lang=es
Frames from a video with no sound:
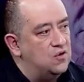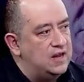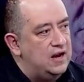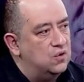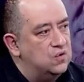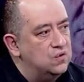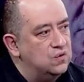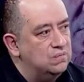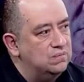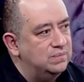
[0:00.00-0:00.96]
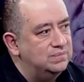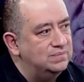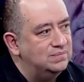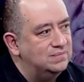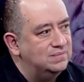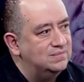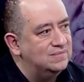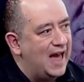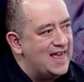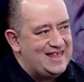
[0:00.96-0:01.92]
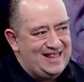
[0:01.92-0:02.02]
kilos.
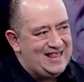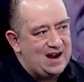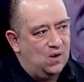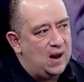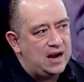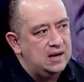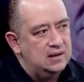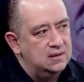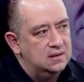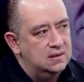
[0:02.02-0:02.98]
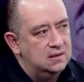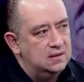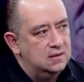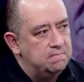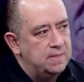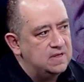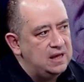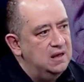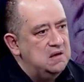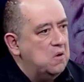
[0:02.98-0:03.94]
Así, tal cual. Tal cual. Sí.